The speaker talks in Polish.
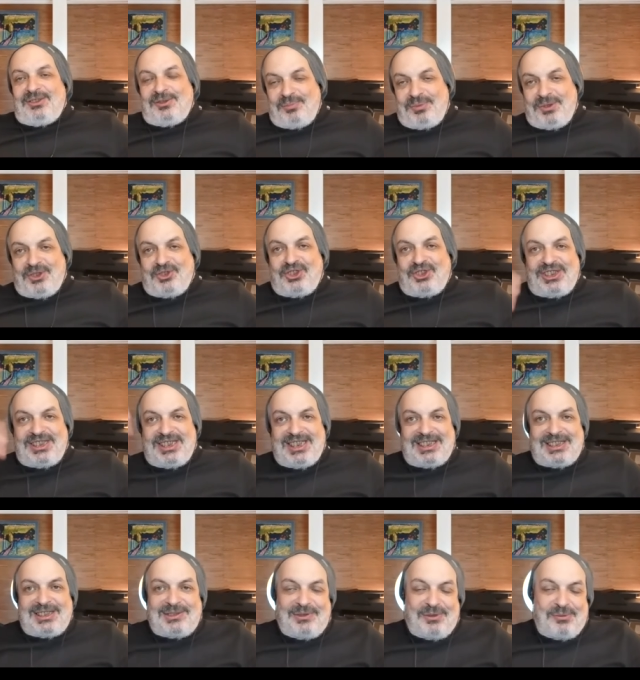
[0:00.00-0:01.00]
No, pierwszy
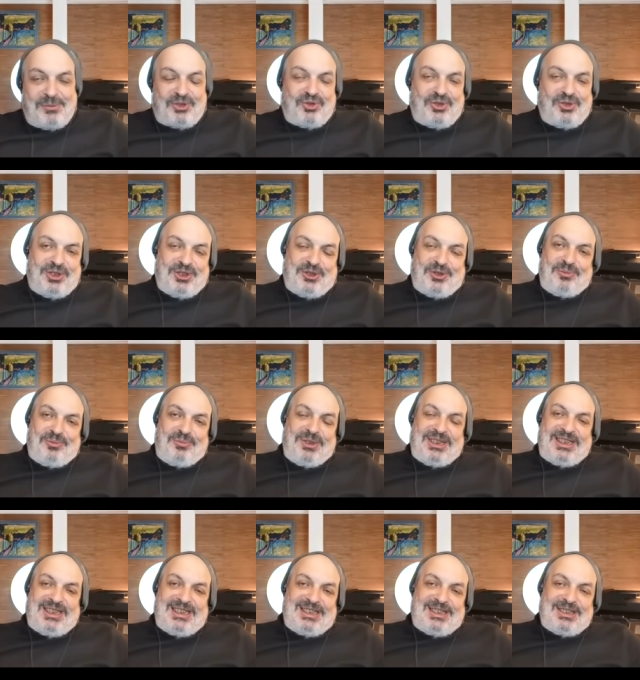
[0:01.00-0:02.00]
seks wymarzony
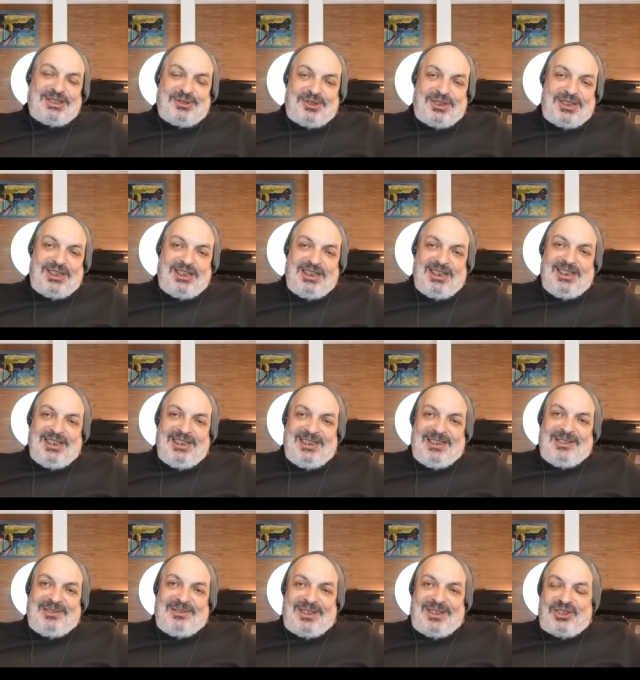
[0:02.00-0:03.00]
kobiety, z której
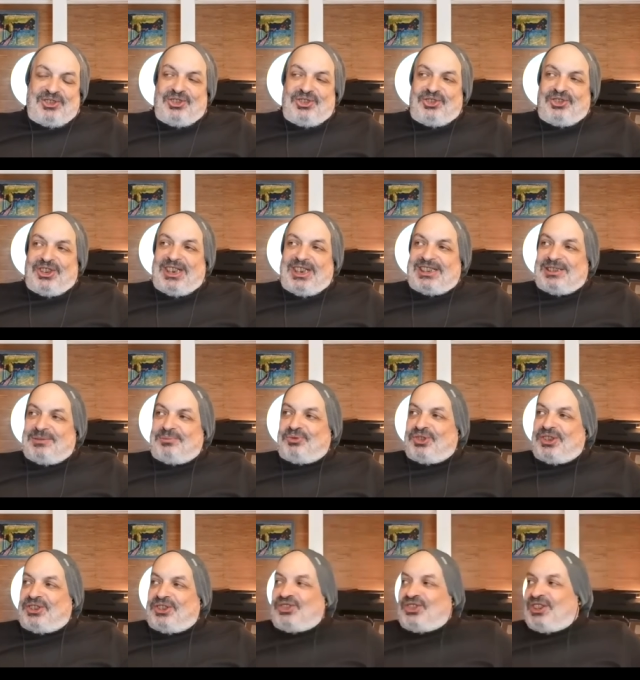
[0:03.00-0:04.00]
właśnie czas i
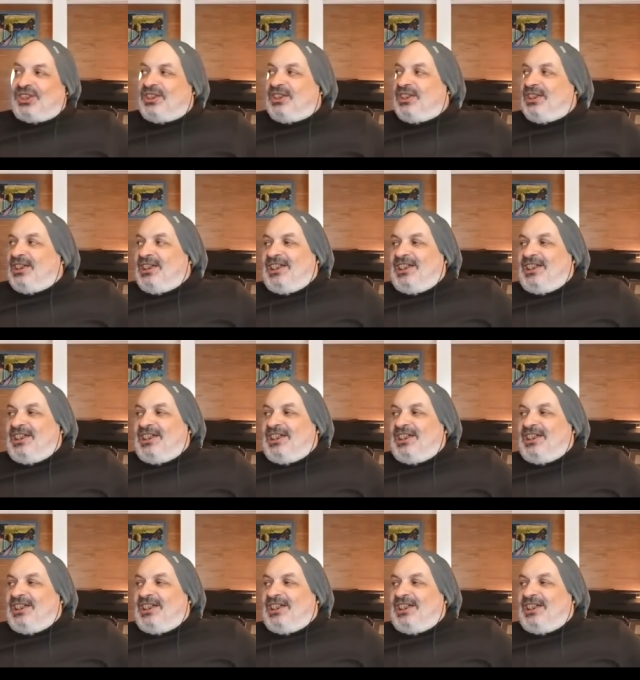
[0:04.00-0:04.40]
przestrzeń